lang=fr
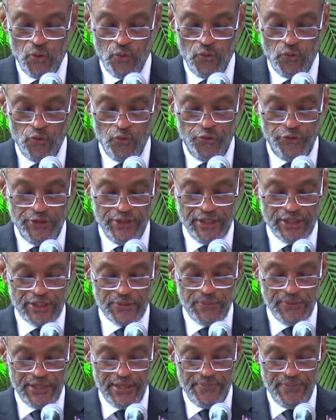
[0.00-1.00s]
du
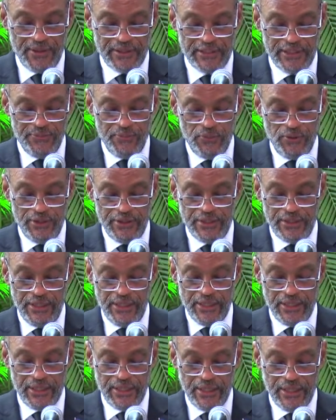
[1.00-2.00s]
financement des partis
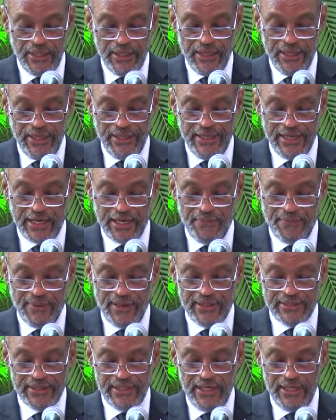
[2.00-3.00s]
politiques et des
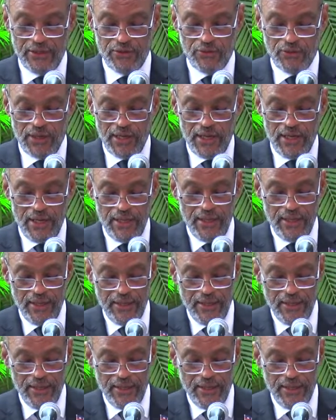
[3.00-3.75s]
campagnes électorales,